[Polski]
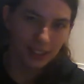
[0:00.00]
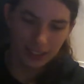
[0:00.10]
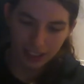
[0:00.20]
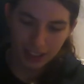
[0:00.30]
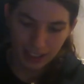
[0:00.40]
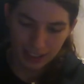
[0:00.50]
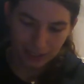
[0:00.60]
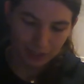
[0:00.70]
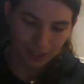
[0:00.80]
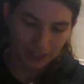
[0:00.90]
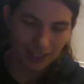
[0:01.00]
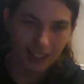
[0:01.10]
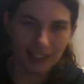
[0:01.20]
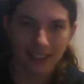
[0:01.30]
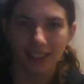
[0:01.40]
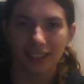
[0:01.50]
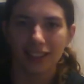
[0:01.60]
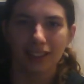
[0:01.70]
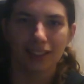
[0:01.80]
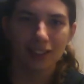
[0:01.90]
Coś ten
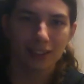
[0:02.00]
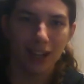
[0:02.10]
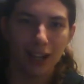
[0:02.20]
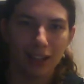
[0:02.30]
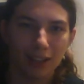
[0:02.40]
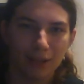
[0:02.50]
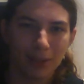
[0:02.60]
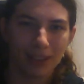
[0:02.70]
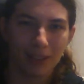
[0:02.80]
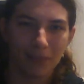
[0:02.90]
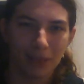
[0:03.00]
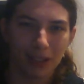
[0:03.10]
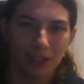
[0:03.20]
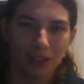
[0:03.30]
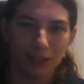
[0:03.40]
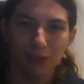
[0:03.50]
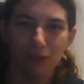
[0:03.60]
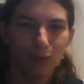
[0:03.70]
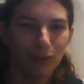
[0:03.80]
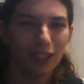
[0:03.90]
co ja chyba tym bardziej
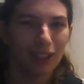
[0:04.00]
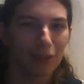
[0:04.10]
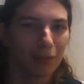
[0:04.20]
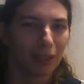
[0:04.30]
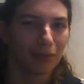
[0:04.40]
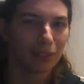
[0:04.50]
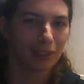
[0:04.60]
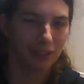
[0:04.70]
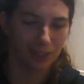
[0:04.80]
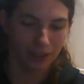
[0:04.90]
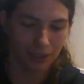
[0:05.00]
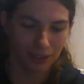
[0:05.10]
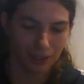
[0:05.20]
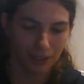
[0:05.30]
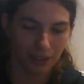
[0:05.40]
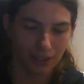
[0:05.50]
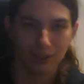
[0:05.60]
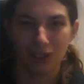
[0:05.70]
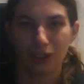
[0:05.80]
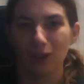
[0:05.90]
uwielbiam, więc y,
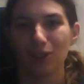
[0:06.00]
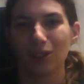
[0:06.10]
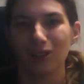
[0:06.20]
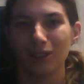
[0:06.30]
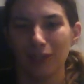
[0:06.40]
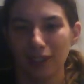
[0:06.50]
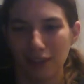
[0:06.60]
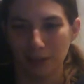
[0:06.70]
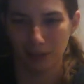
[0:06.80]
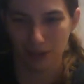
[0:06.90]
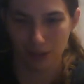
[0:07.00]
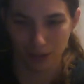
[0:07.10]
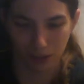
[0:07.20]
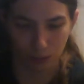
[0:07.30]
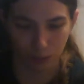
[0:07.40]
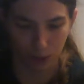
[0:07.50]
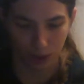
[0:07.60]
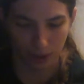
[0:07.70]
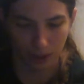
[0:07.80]
stąd też oczekiwania były troszkę duże.